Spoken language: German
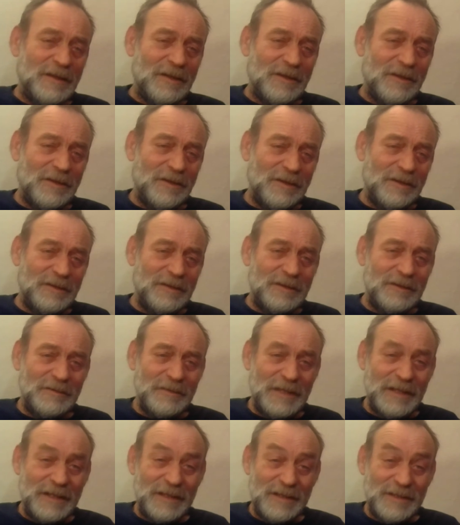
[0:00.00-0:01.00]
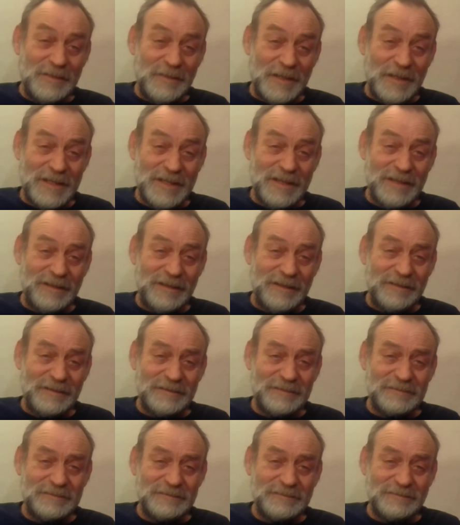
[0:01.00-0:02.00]
Und wenn das
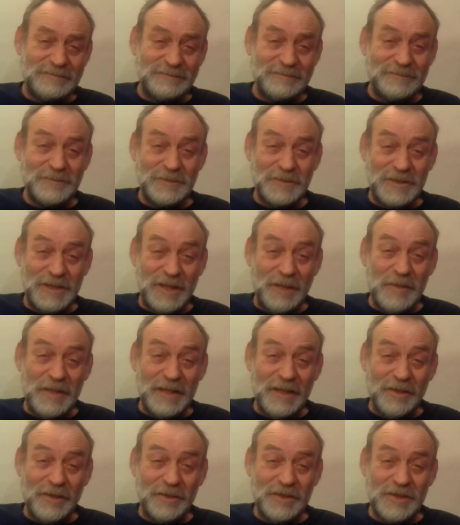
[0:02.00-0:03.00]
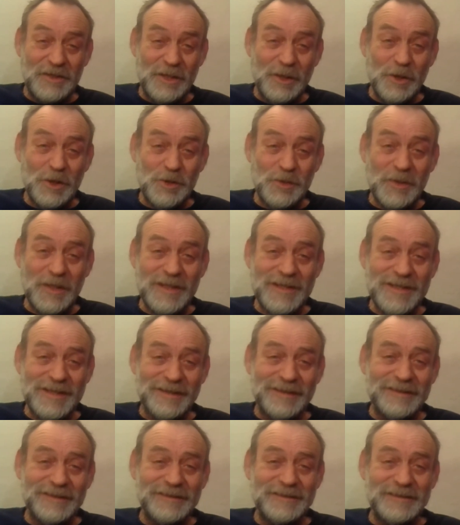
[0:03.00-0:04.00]
Wasser und damit auch das
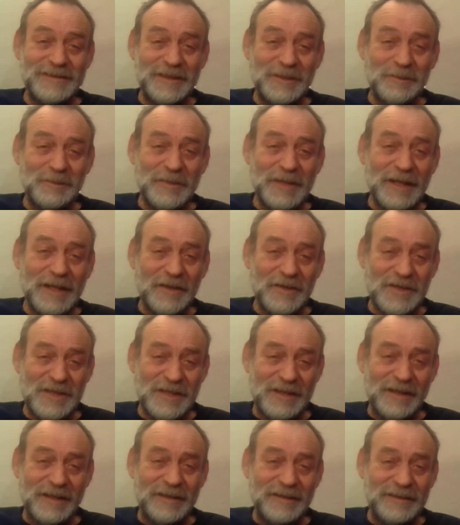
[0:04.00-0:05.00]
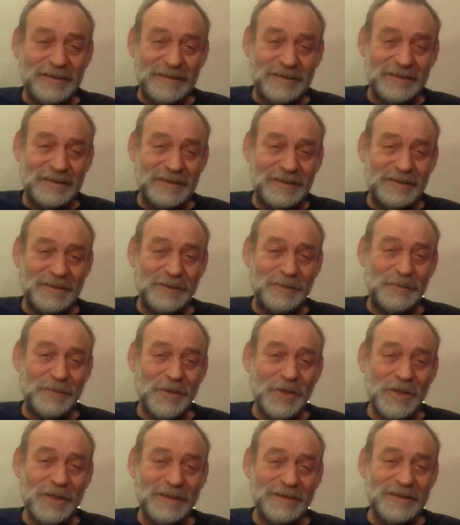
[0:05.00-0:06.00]
Löschwasser nicht mehr ausreichend äh,
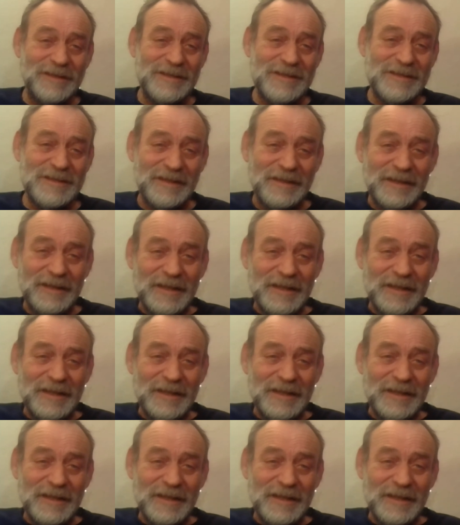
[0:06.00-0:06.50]
vorhanden ist.